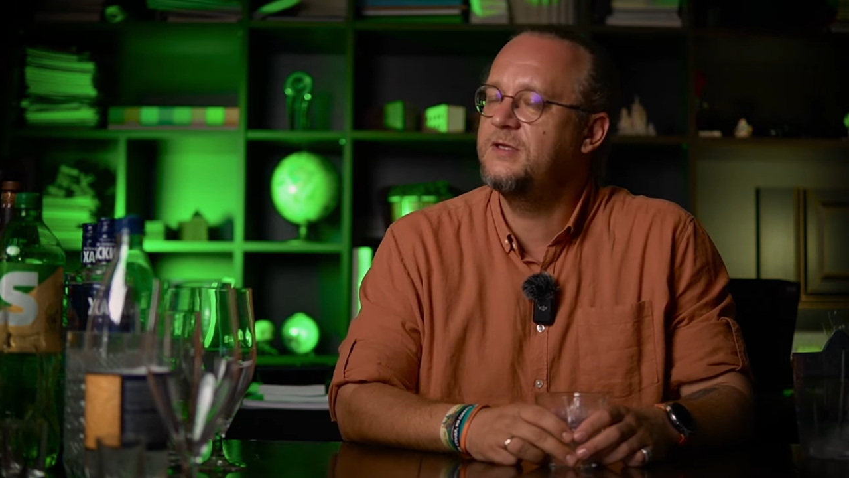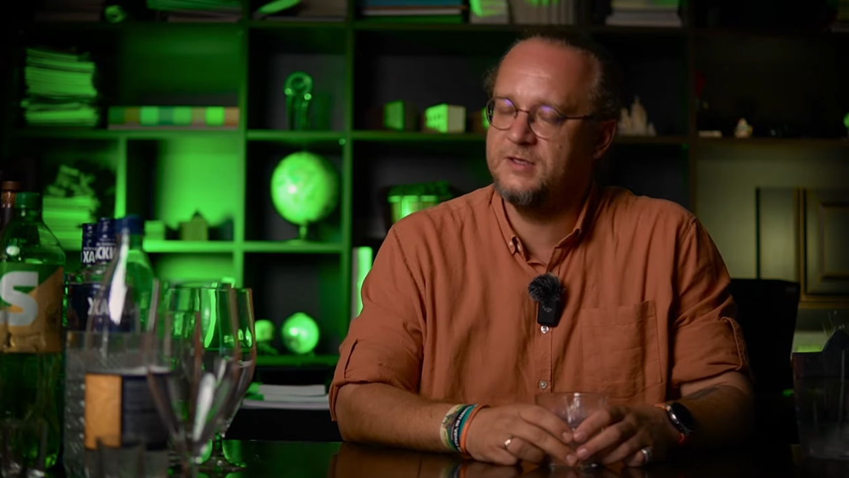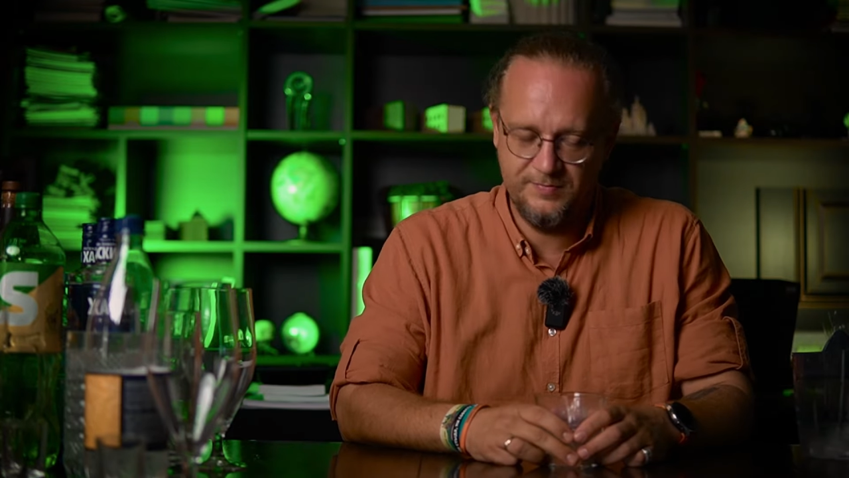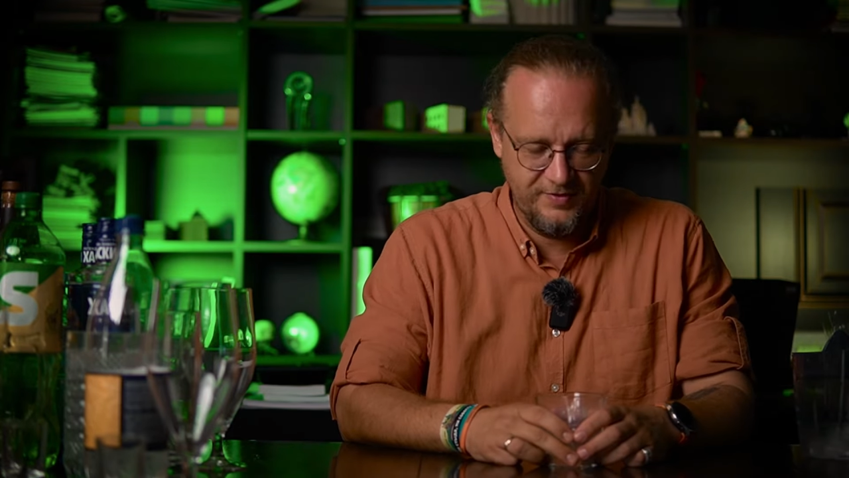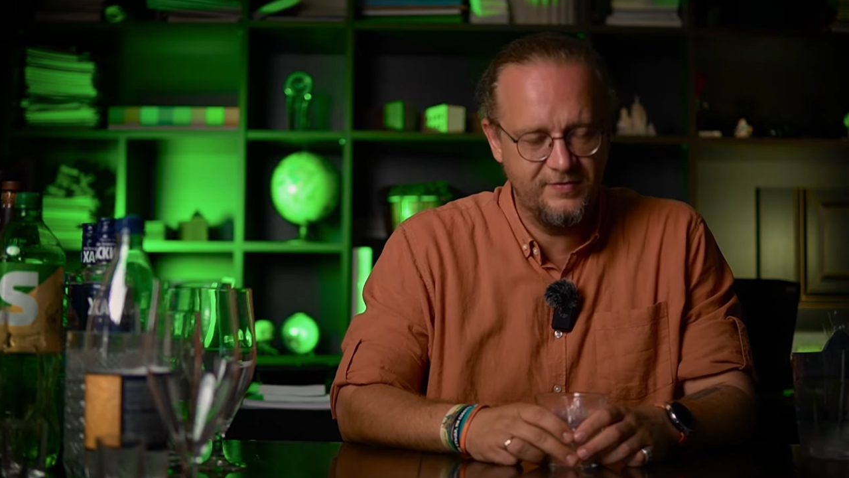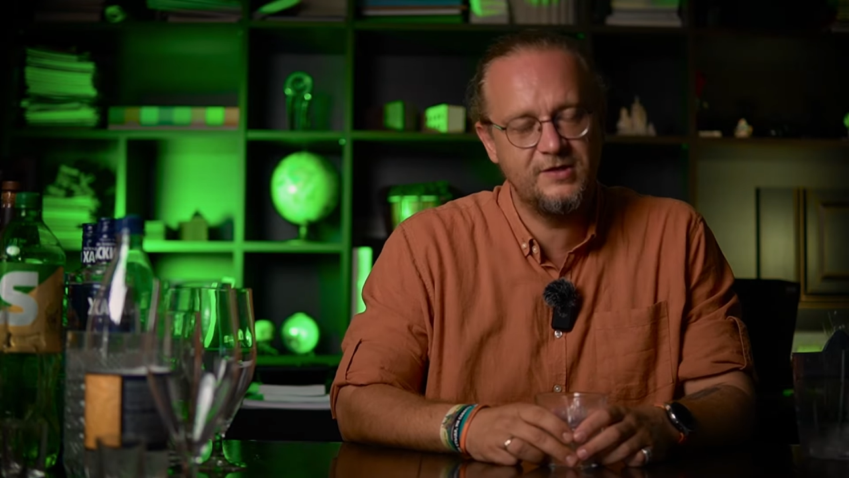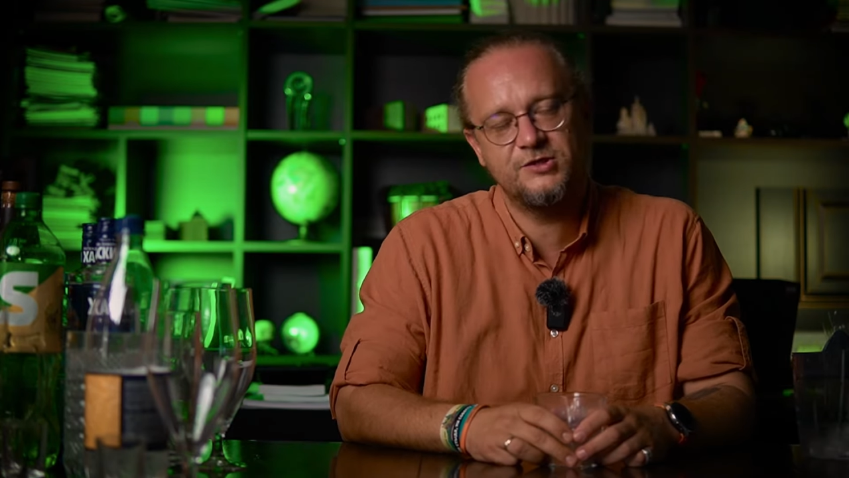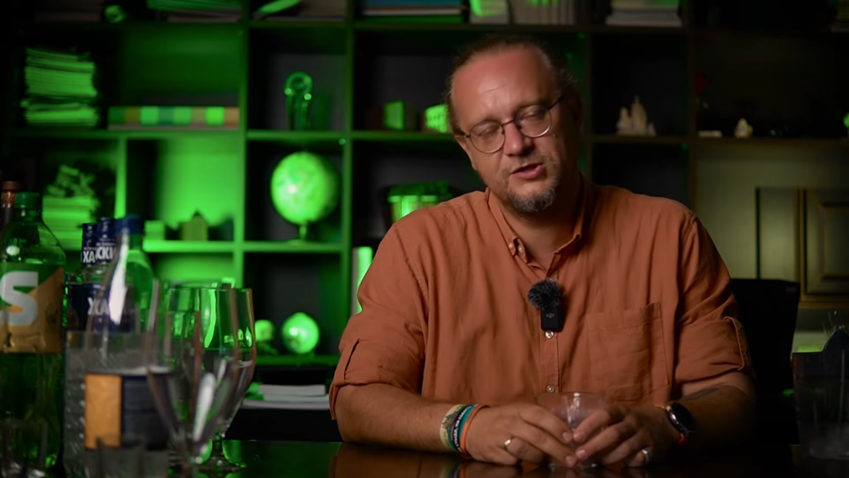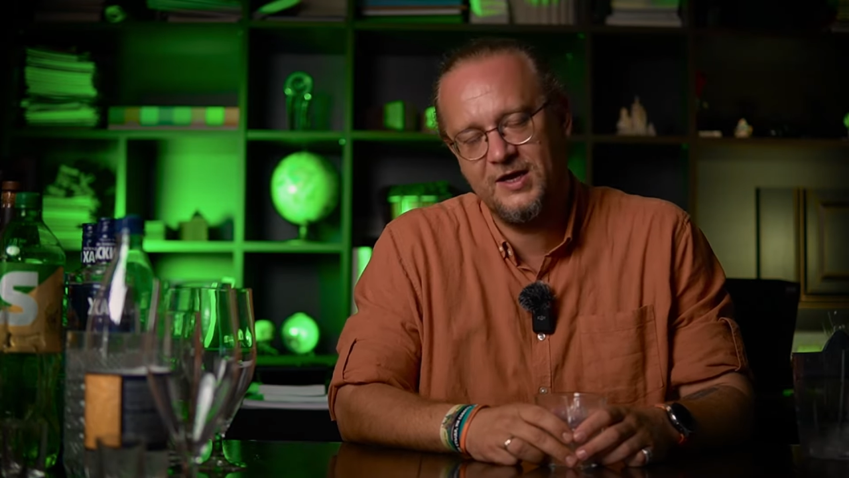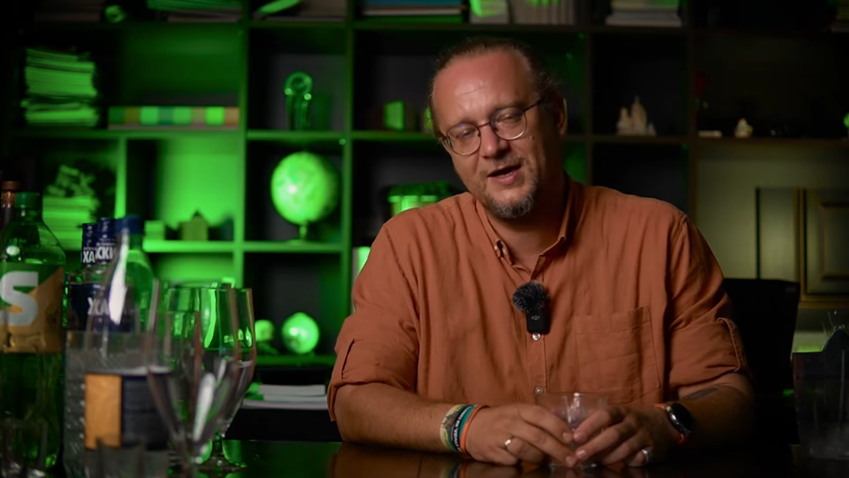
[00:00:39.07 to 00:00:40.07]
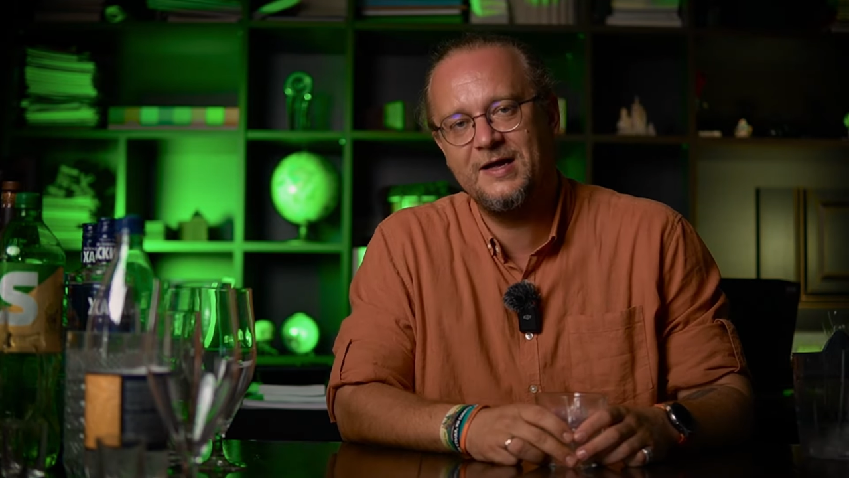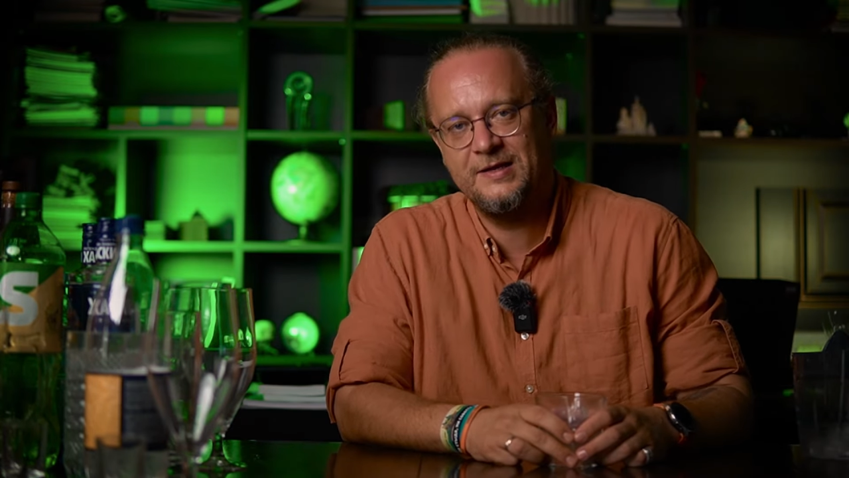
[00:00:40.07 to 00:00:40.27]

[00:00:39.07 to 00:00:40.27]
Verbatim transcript: Ты не поверишь, да,